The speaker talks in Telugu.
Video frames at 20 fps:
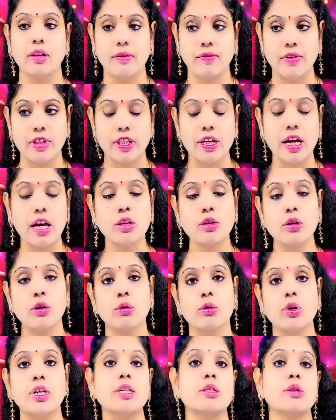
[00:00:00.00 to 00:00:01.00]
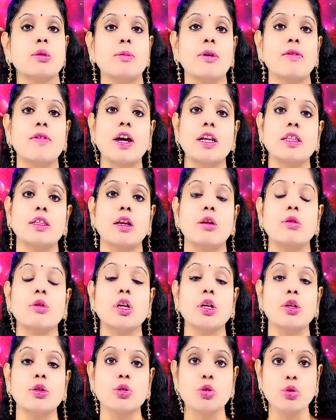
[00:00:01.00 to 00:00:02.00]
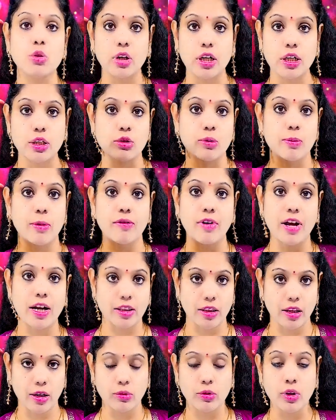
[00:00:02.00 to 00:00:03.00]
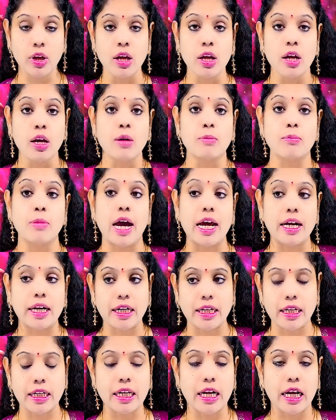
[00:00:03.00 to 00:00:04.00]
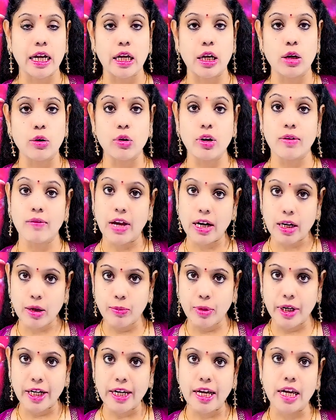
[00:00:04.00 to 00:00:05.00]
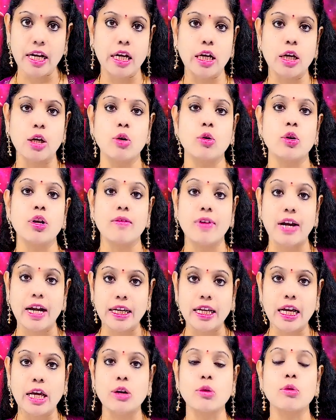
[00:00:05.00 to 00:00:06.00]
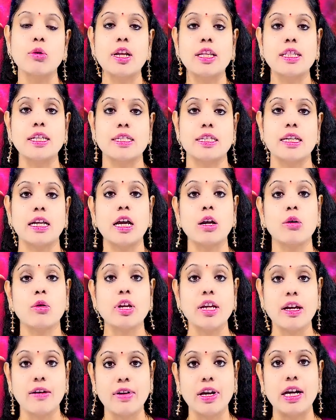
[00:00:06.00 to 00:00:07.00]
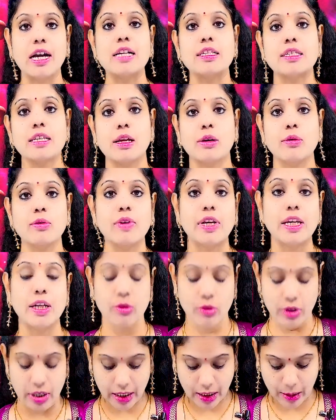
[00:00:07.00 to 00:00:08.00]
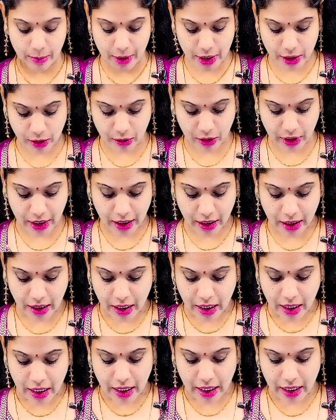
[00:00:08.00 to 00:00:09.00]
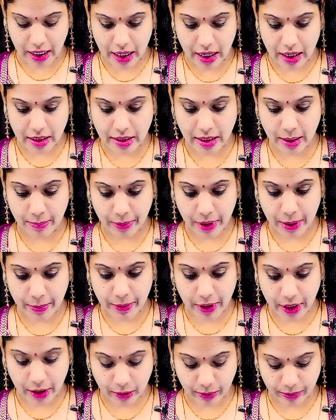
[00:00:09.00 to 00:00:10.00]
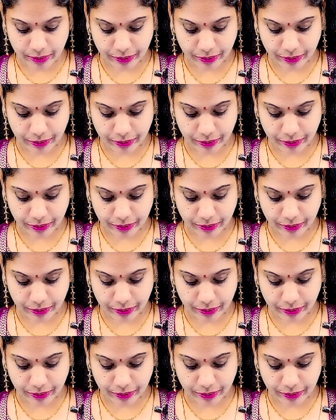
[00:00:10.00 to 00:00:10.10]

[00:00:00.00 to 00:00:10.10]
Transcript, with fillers: విద్యార్థులు కొన్ని శుభవార్తలు నిరుద్యోగుల శుభవార్తలు మార్కెటింగ్ రంగంలో ఉన్న వారికి మీడియా రంగంలో ఉన్న వాళ్ళకి అనుకూల దిశగా కొన్ని అవకాశాలు ఇవన్నీ కూడా కనబడుతున్నాయి ఇక సెప్టెంబరు